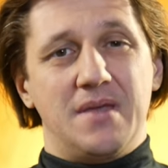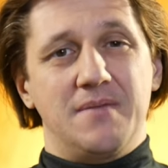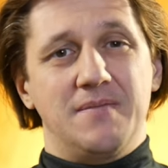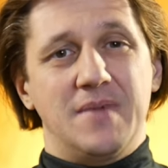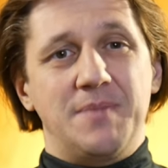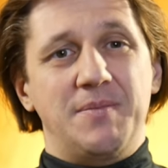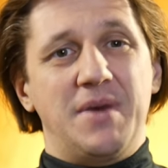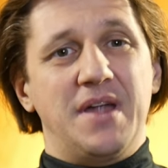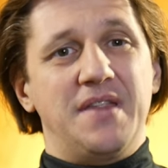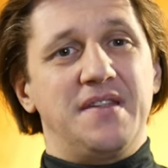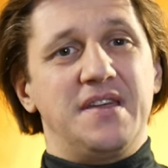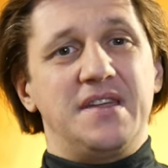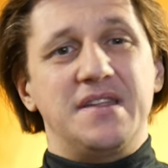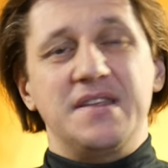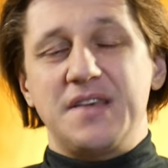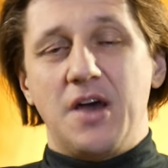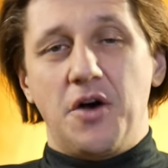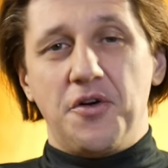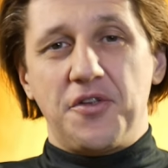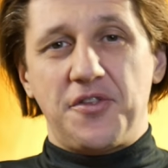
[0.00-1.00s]
wenn man sich
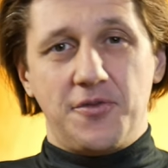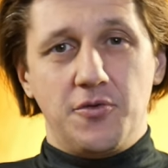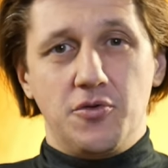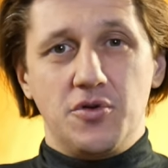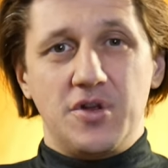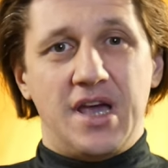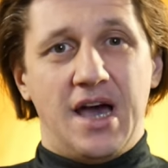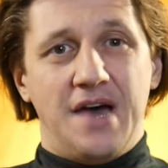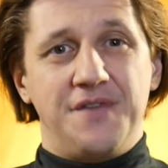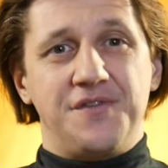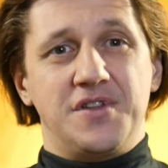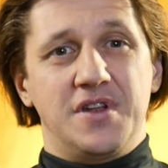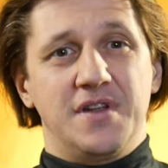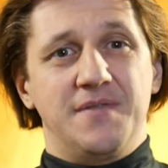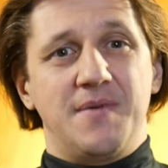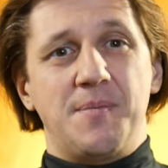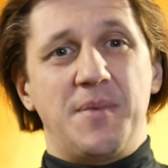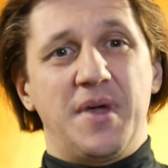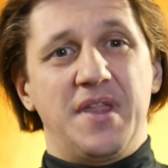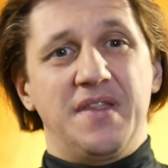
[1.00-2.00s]
nicht ausruhen kann, sondern
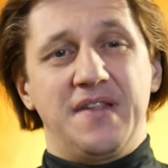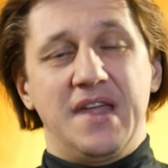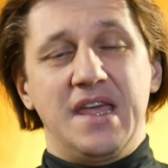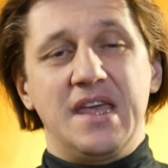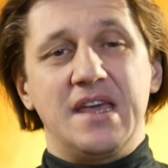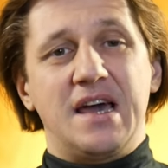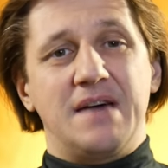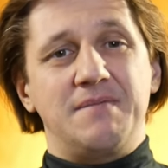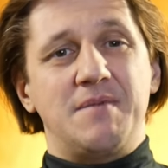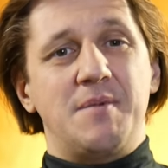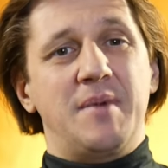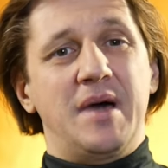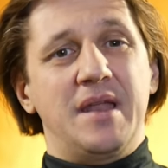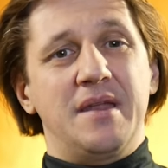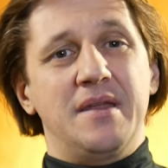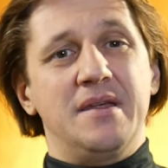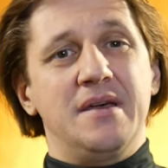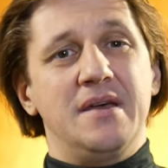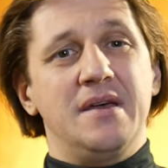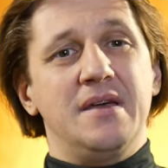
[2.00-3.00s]
wenn man sehen kann, wenn
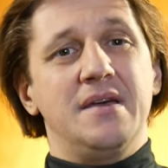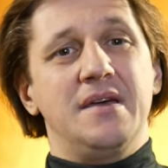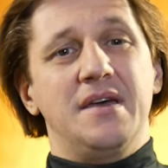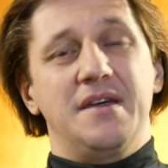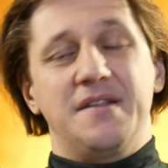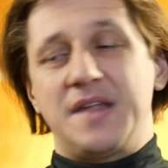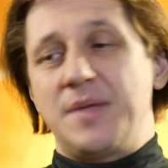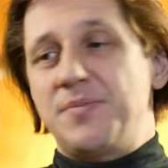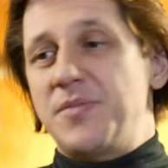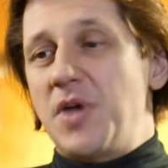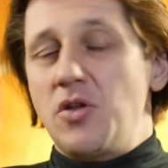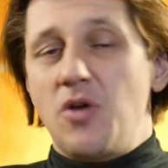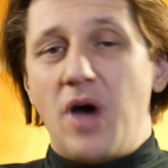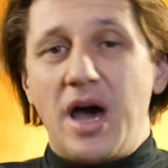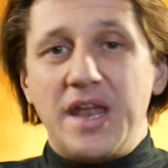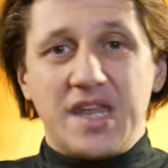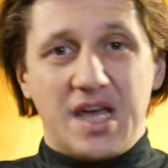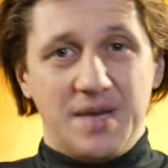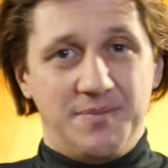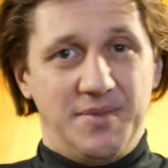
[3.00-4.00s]
man, es gibt auch noch
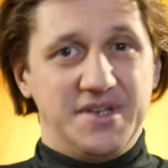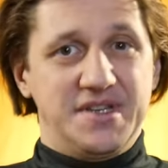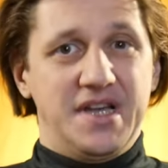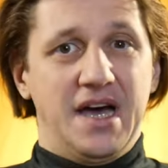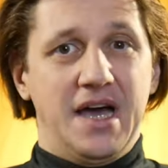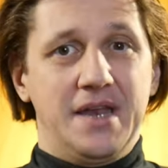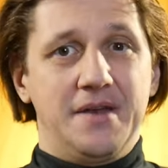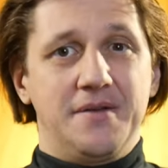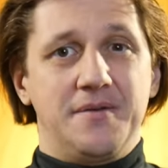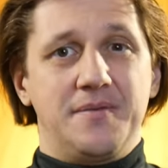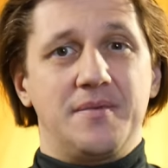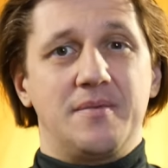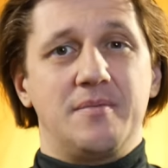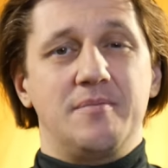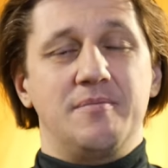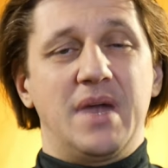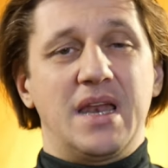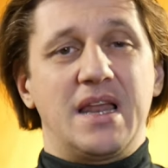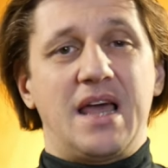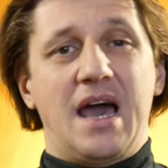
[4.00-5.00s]
andere Parteien.
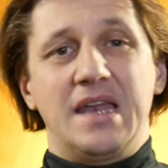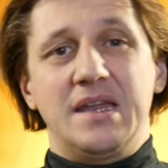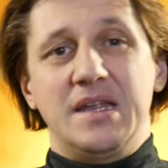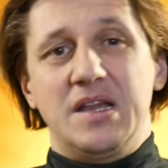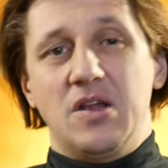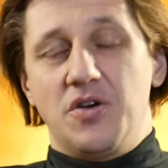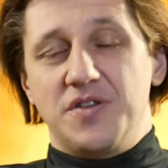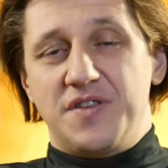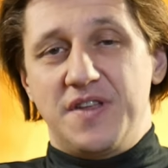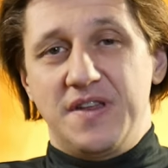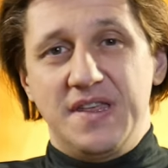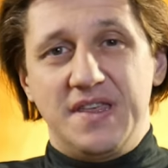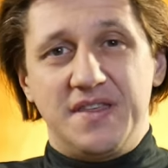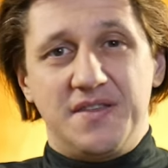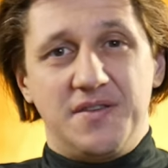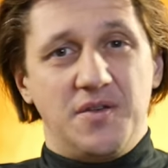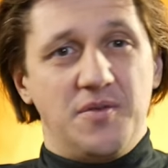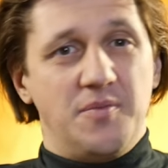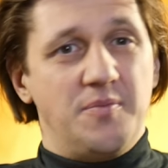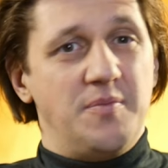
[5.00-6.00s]
Man kann die Leute
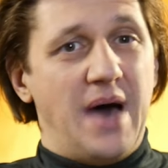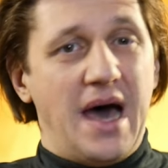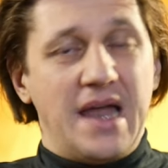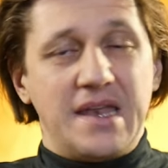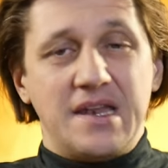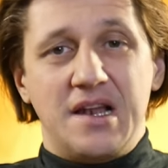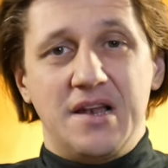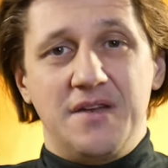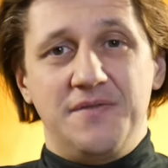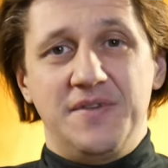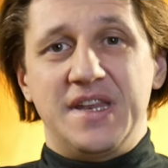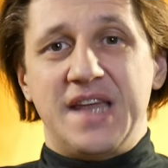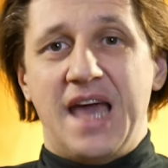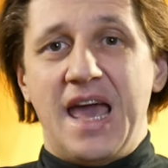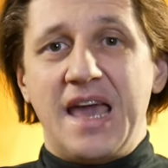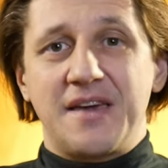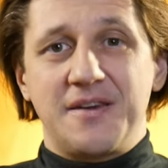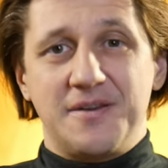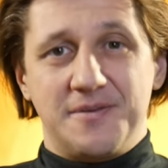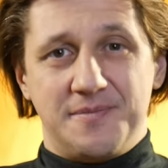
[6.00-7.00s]
nicht behandeln wie
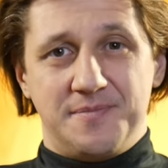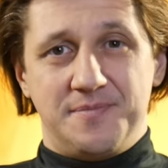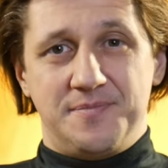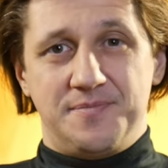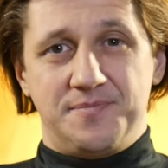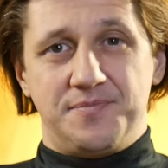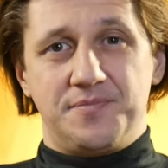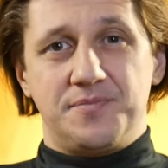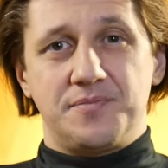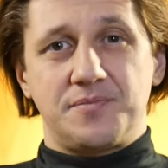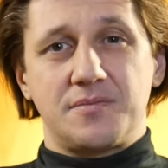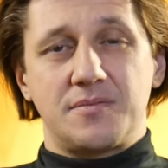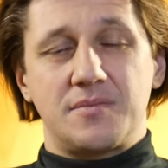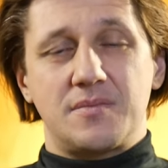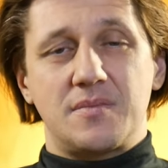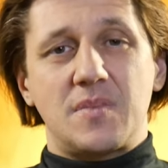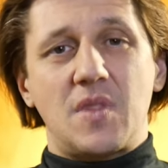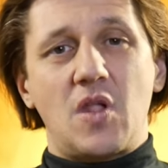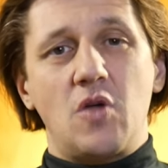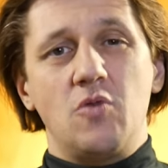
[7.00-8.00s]
Dreck,
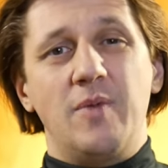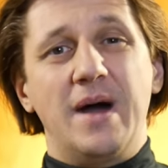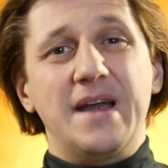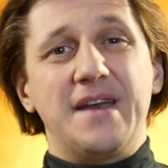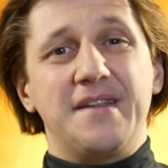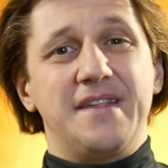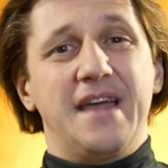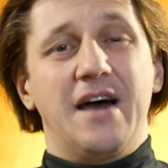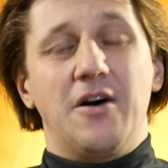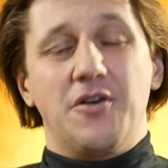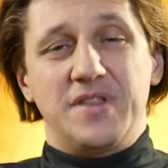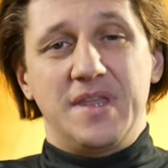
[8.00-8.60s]
weil das ja auch